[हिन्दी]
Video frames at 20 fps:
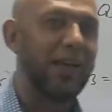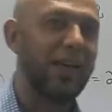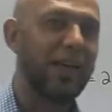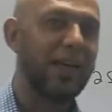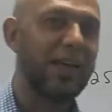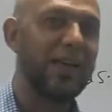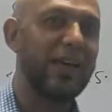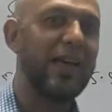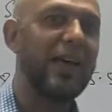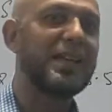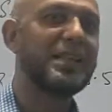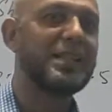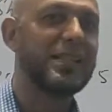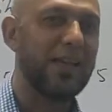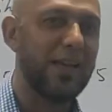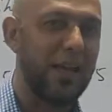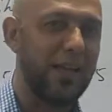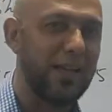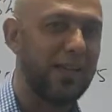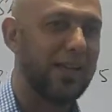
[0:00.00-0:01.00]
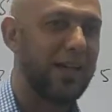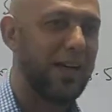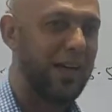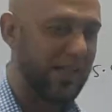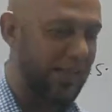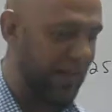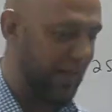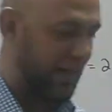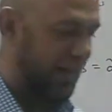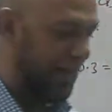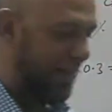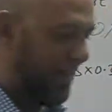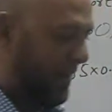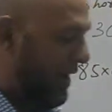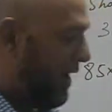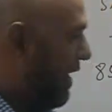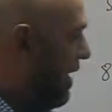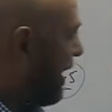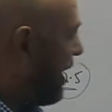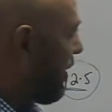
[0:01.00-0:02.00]
एक गैस है अंदाज़ा
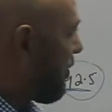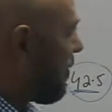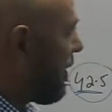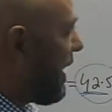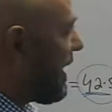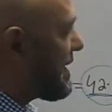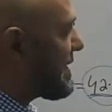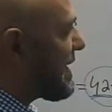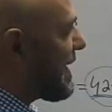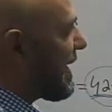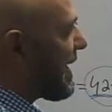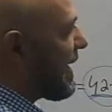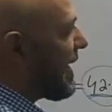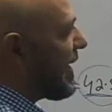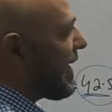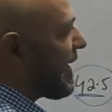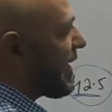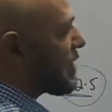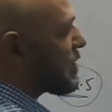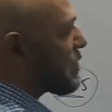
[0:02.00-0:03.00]
है कि वो ऐसा करें कि